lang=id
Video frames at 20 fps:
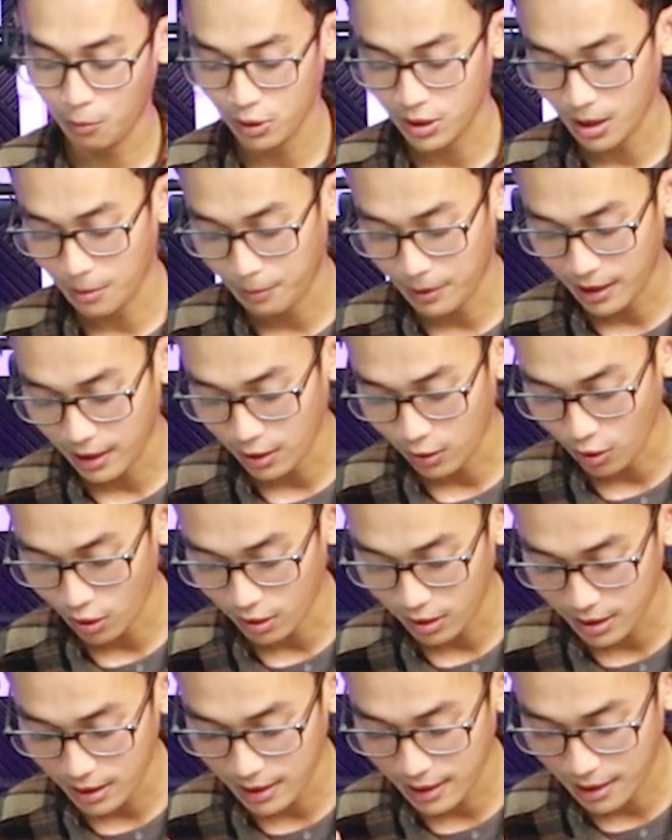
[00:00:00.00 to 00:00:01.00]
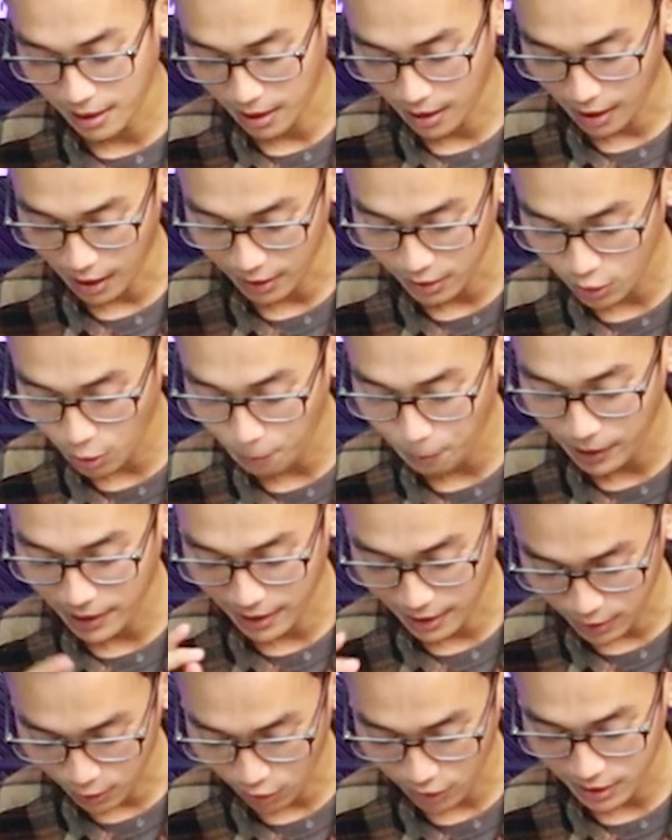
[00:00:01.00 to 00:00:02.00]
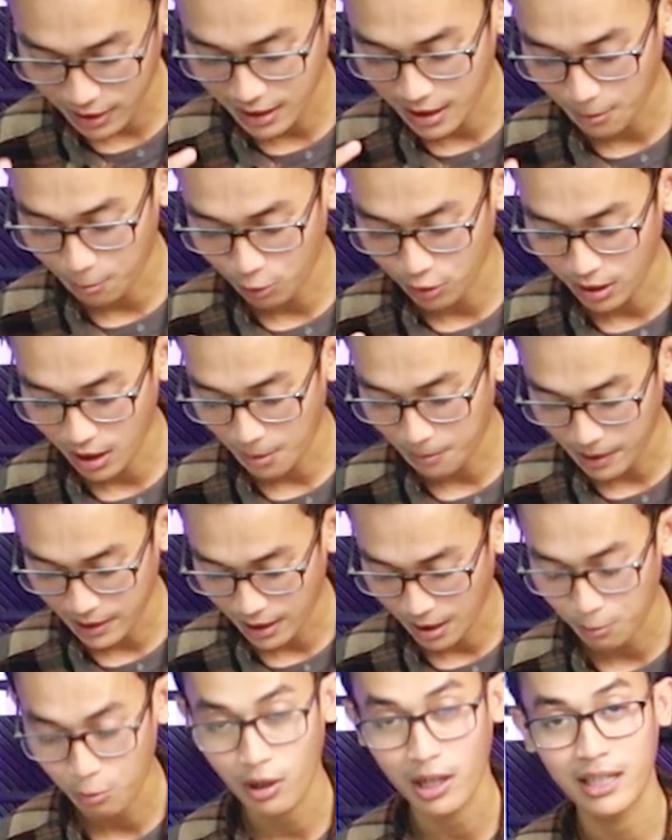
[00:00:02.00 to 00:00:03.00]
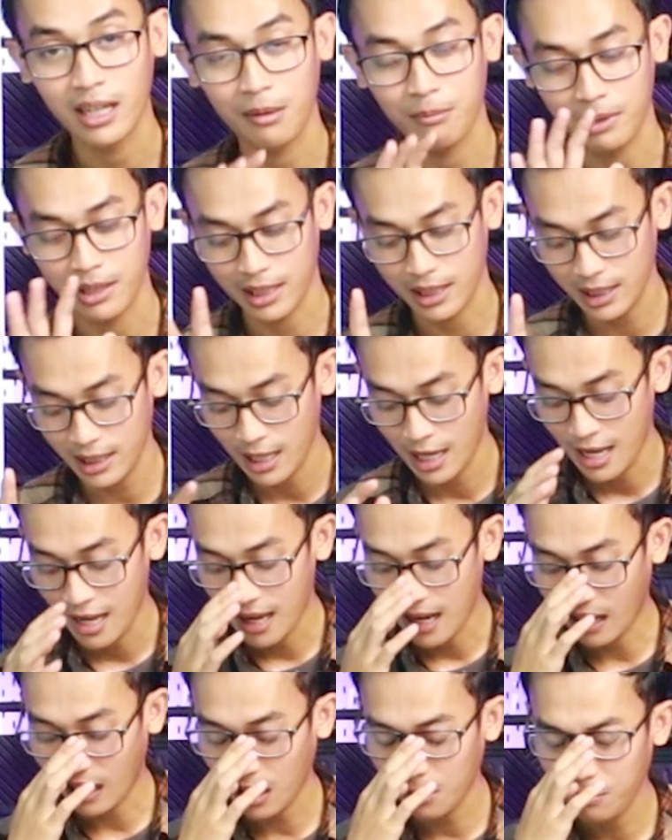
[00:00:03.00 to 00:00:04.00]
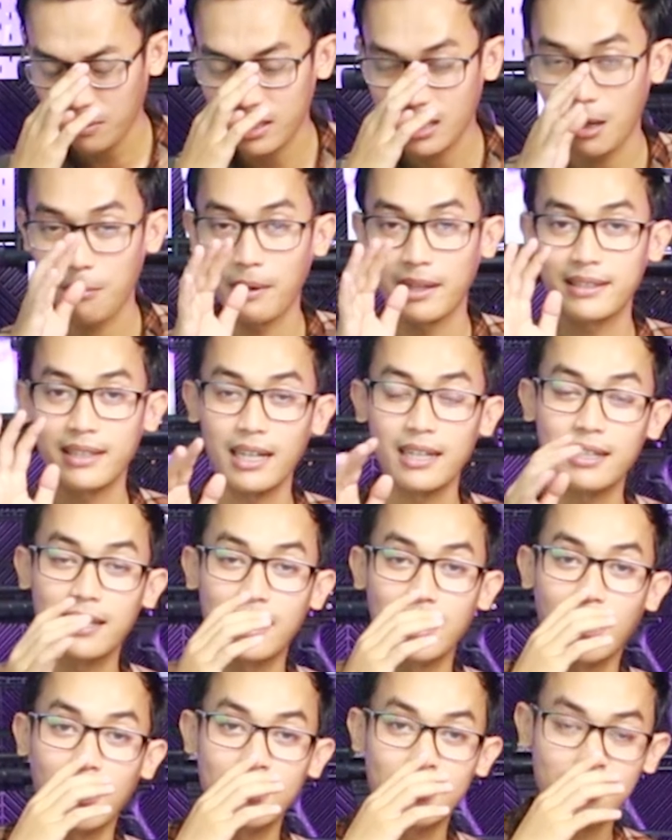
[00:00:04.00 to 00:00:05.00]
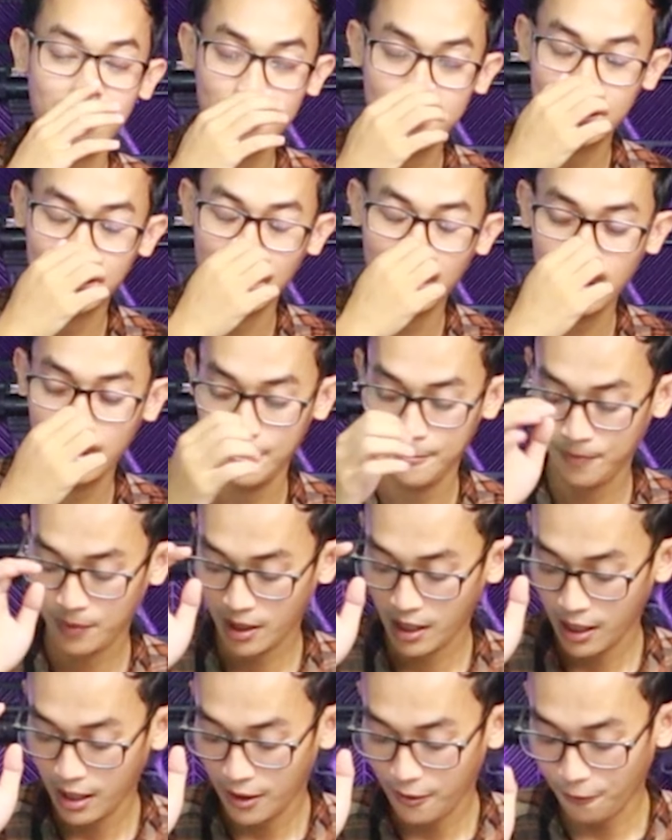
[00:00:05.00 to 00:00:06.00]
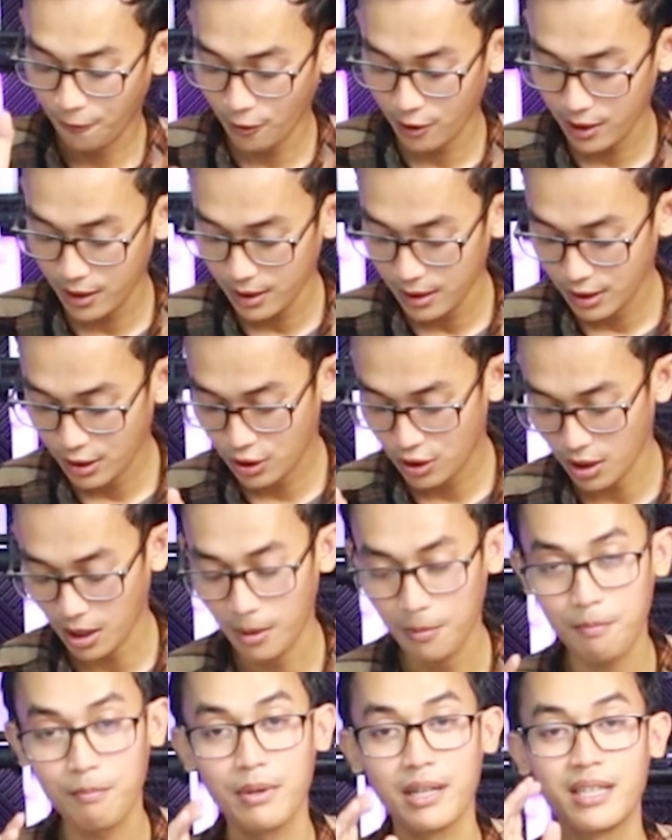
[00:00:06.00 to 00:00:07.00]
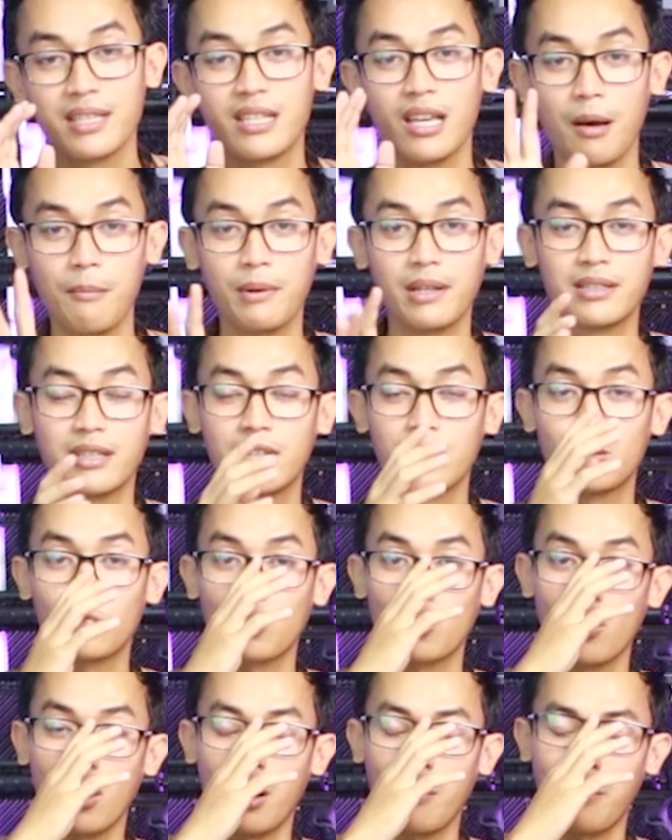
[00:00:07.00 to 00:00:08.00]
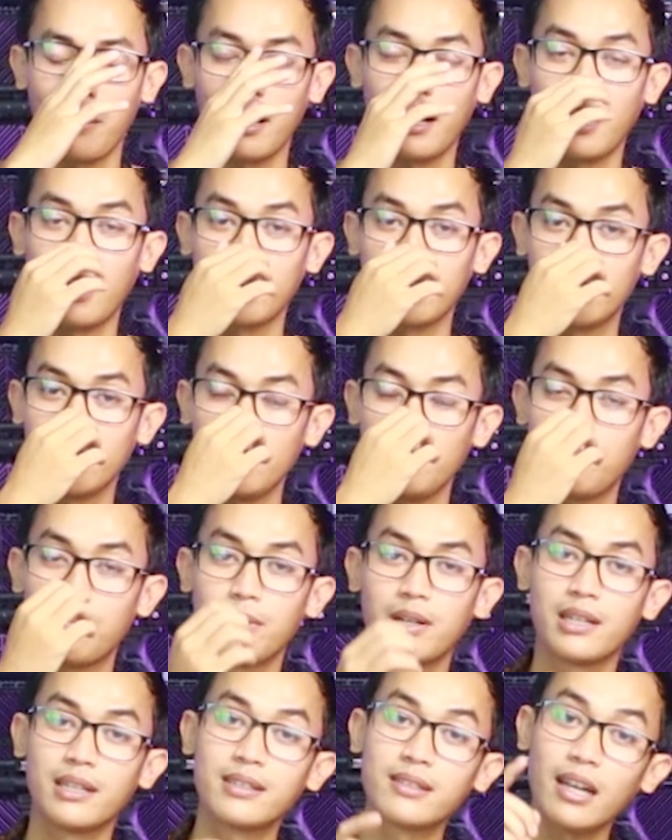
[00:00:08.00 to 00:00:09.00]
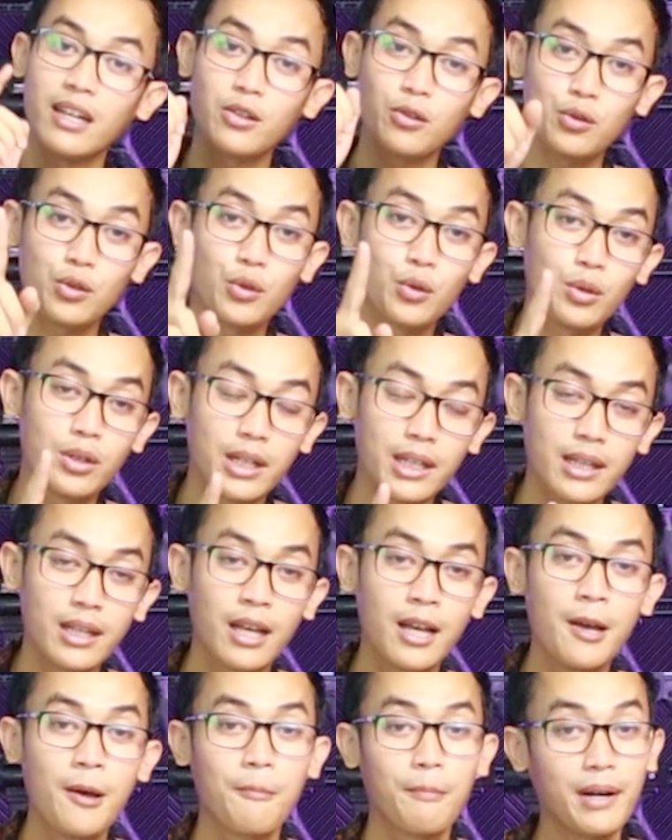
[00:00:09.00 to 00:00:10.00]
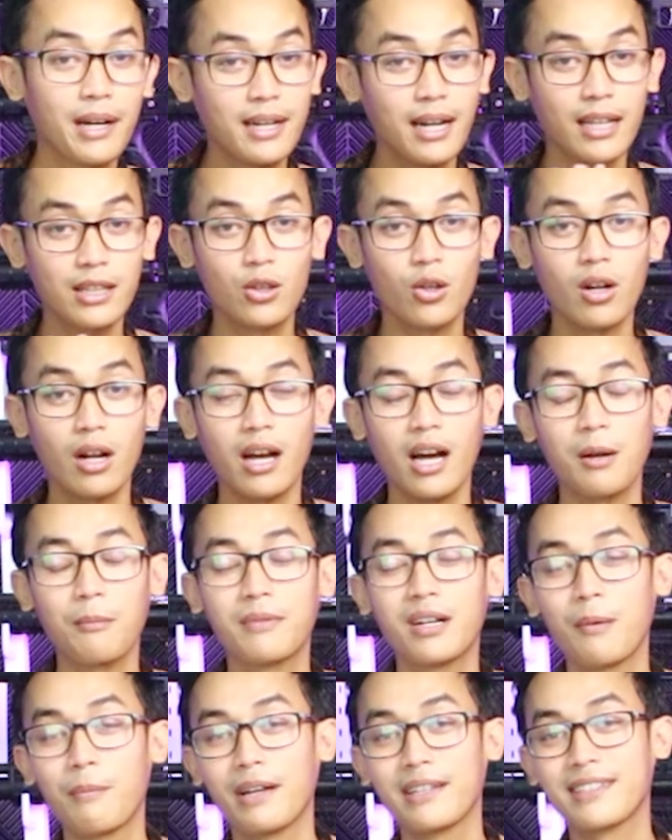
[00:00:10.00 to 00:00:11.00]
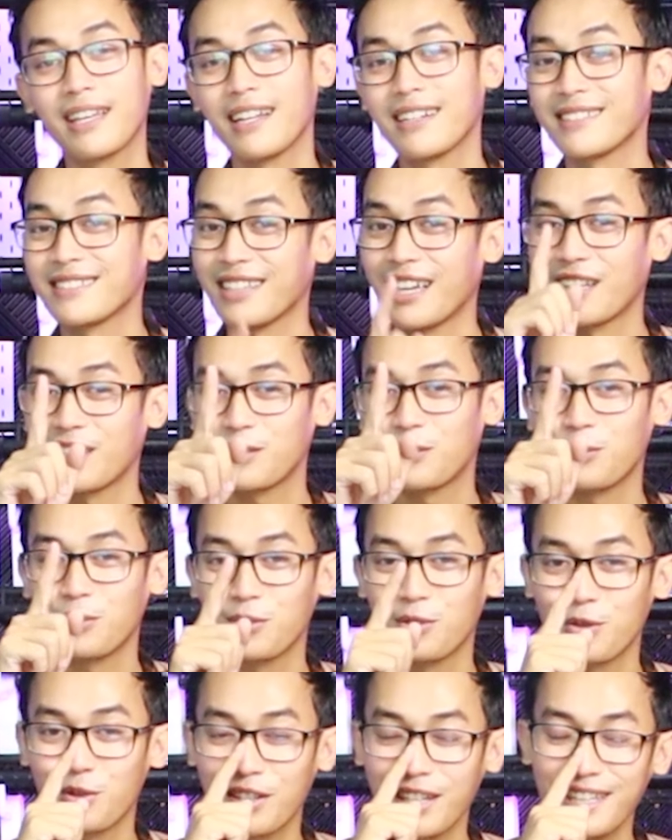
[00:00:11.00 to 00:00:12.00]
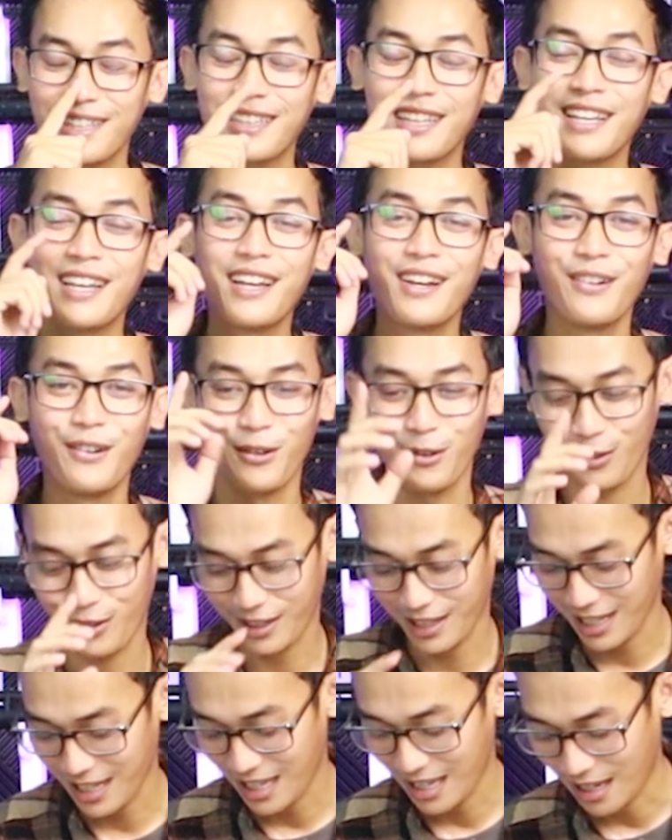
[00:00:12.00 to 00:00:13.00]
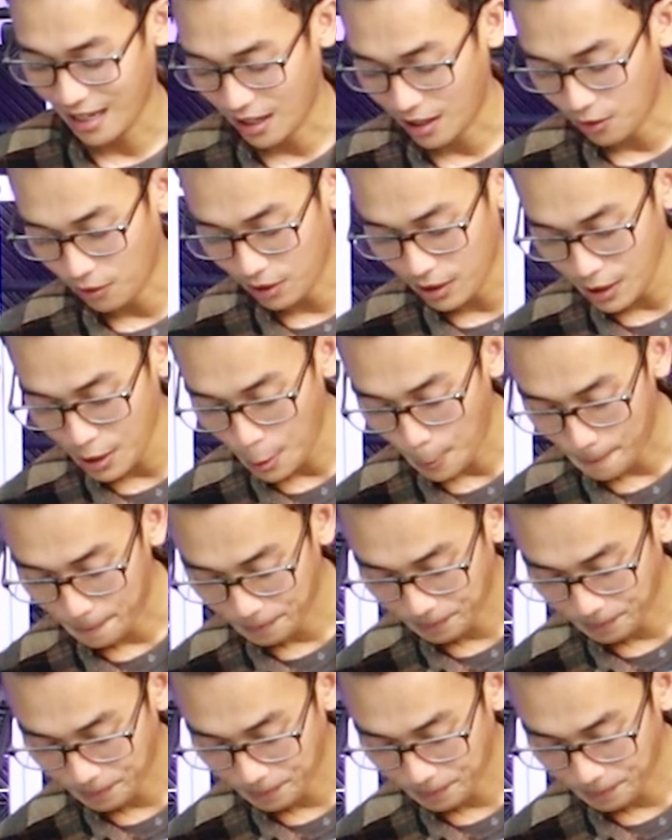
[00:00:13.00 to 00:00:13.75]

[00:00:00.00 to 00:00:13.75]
bocah predator 3 atau predator 38 ya bukan yang mini akan mendapatkan gratis ya Free Sharp Benjamin. Jadi tunggu apa lagi? Beli satu unit Predator akan mendapatkan satu unit Uklik. Oke.